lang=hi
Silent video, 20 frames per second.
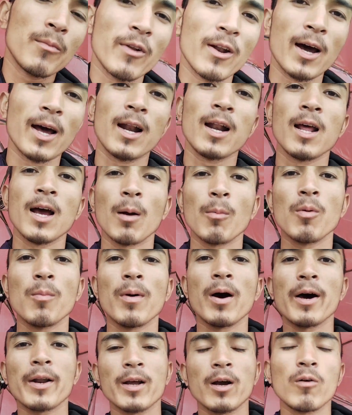फिलहाल अभी
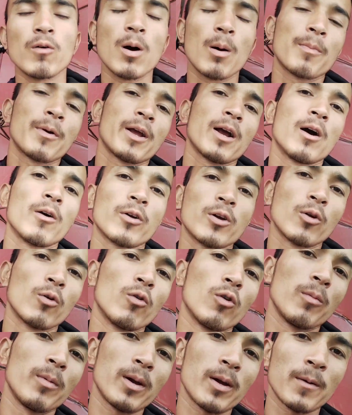मैं आ रखा हूँ अपने गांव के
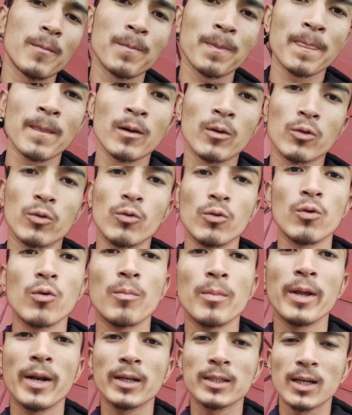रोड में
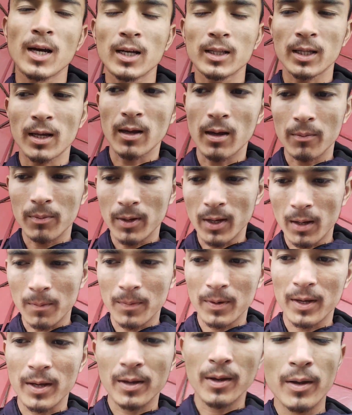तो मेरे साथ है अभी
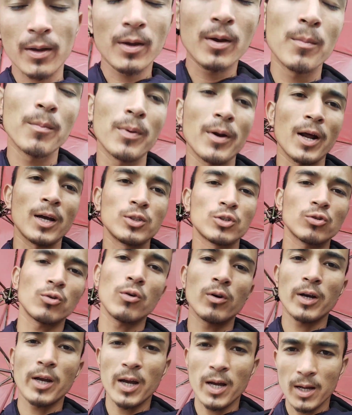यहाँ पे पिरांचू
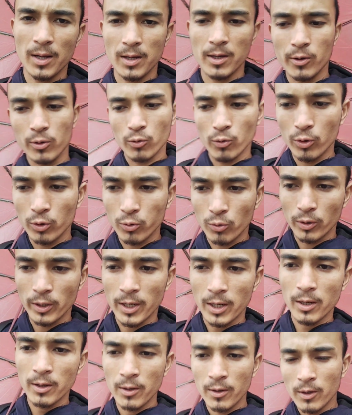हो गया रोहित हो
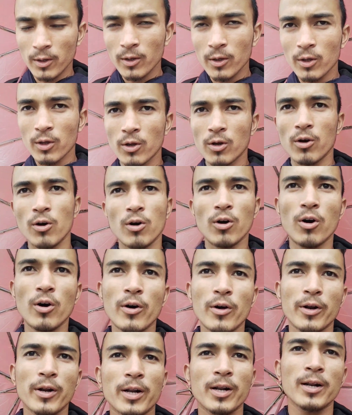गया
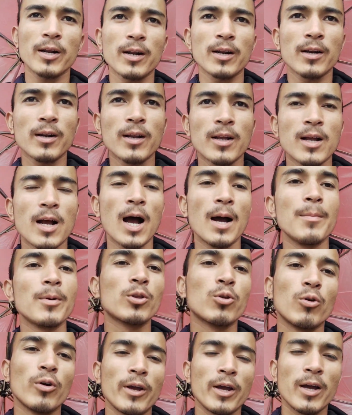और
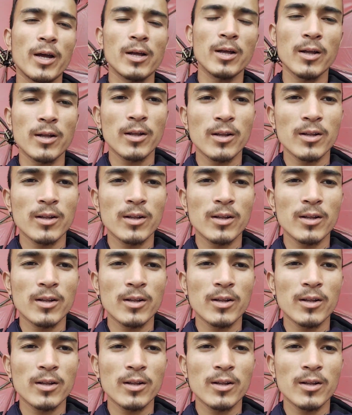अमित हो गया